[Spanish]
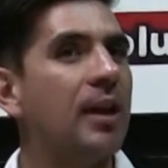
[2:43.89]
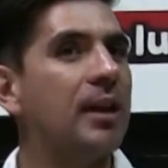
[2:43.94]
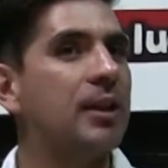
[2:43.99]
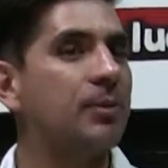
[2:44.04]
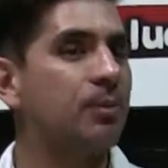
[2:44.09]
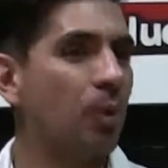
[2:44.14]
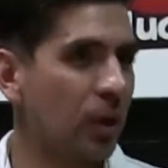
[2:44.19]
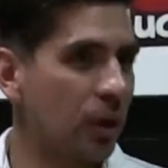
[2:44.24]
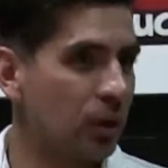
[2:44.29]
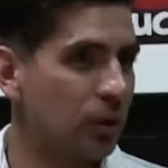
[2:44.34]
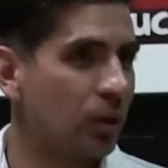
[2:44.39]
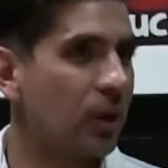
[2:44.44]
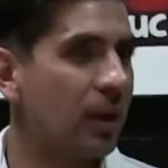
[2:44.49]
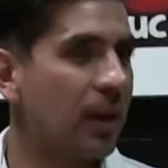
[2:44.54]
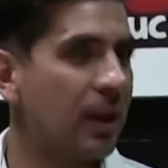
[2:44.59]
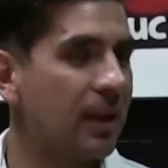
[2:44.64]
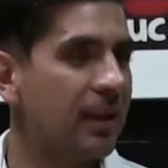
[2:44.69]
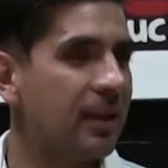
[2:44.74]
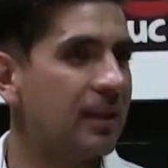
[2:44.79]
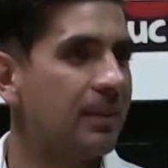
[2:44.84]
Es por eso
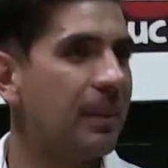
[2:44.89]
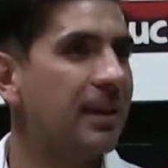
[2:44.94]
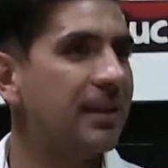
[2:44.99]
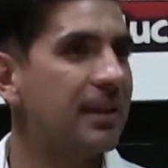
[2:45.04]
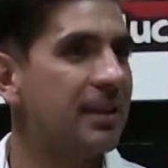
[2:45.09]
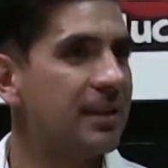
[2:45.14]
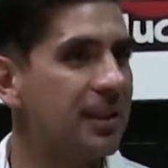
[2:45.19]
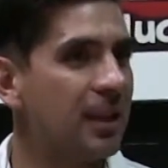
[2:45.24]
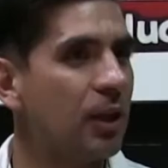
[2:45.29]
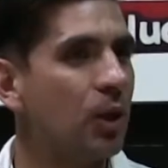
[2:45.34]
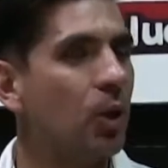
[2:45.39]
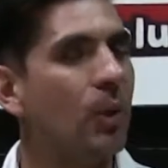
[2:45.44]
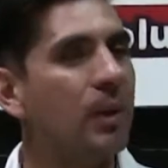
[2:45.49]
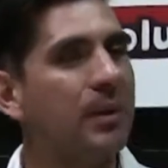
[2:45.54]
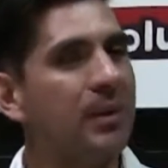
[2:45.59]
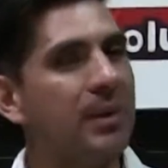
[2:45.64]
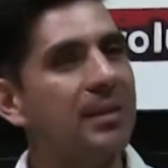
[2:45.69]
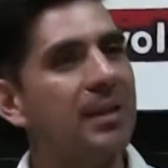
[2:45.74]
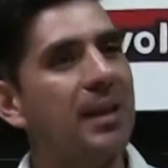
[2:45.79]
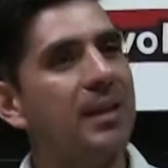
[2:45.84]
que el 25,
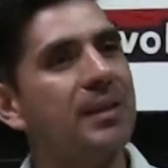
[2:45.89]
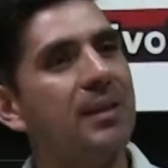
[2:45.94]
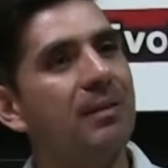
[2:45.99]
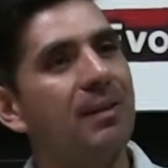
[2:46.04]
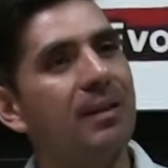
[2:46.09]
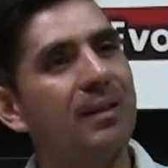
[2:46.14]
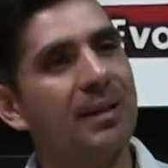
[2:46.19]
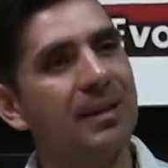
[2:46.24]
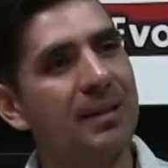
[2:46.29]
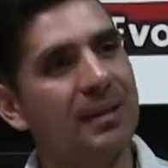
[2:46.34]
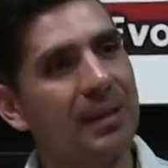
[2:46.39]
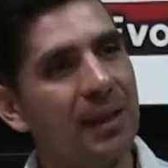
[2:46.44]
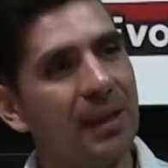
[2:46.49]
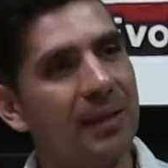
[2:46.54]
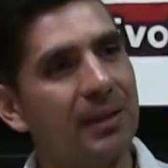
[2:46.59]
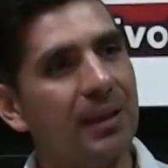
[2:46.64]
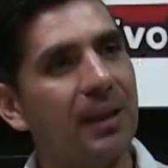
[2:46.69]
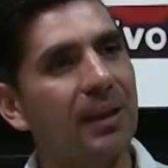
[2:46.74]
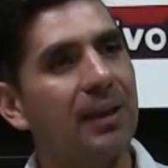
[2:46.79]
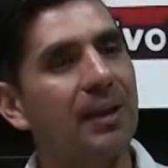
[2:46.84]
26 y
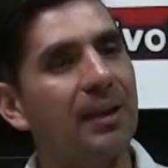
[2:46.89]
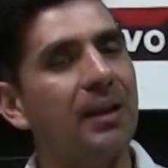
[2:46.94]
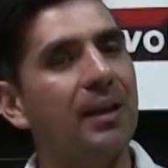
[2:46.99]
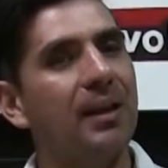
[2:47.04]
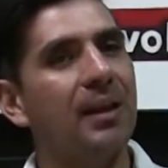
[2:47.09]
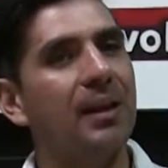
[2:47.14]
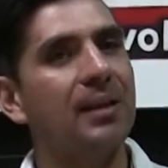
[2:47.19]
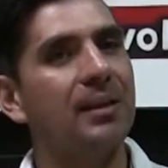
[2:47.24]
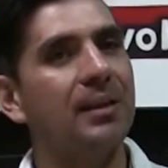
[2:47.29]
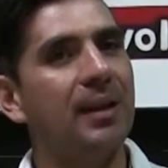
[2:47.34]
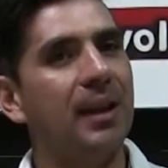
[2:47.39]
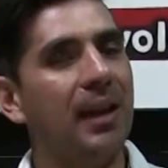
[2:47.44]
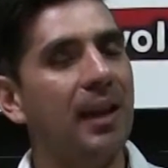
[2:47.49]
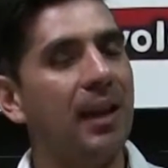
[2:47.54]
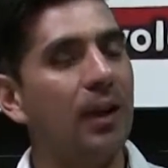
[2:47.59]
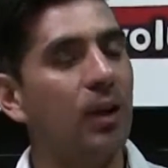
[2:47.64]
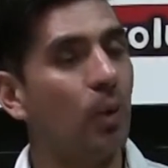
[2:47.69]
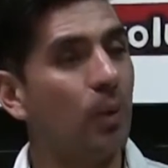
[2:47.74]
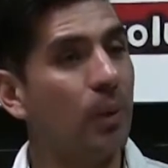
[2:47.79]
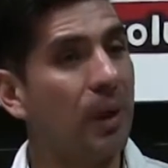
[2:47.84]
27
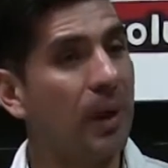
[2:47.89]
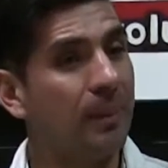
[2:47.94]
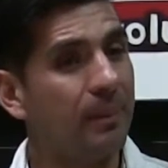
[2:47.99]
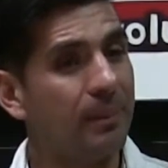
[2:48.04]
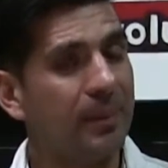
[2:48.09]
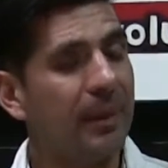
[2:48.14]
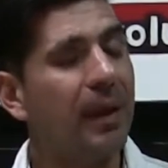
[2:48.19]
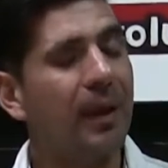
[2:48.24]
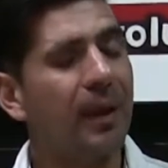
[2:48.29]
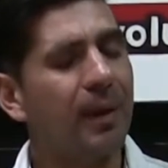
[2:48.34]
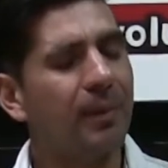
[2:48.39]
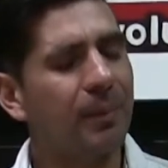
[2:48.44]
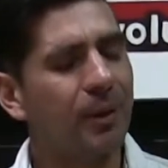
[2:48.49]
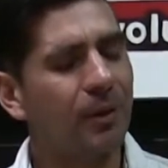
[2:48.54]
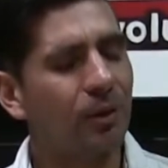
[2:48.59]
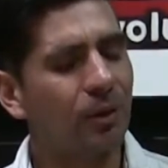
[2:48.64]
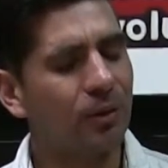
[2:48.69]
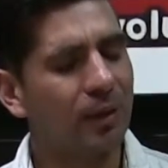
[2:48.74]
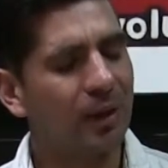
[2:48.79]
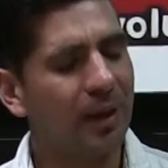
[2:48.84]
de, noviembre,
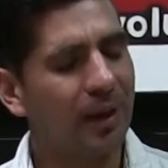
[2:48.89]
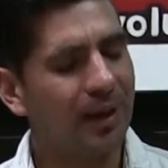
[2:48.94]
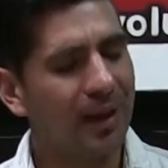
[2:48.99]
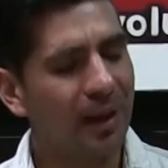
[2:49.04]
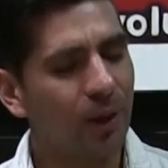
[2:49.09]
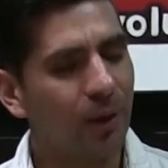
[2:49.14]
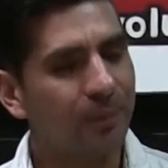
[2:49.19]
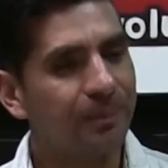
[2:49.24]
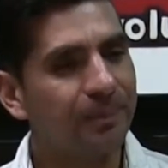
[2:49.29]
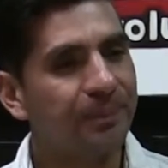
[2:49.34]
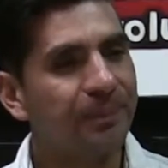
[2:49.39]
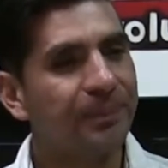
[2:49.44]
perdón, de enero